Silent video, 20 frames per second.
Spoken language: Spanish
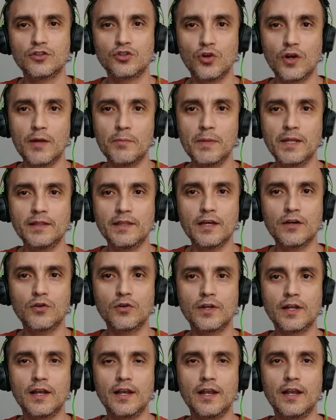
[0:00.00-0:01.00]
solamente
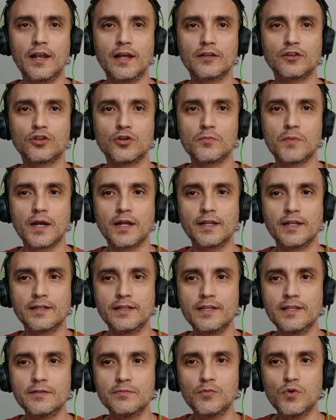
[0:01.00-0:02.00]
con el
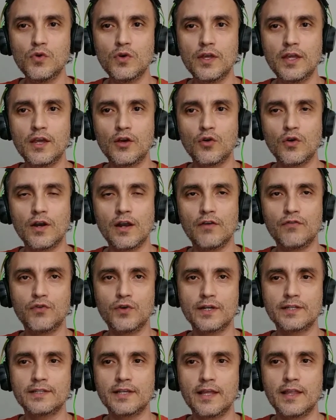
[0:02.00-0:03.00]
electromagnetismo y con la
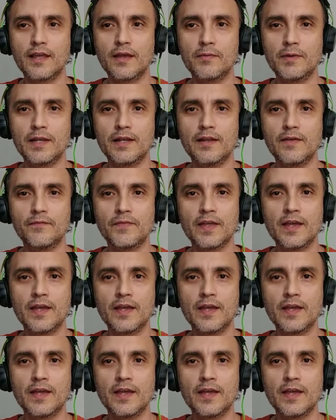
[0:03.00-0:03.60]
fuerza débil,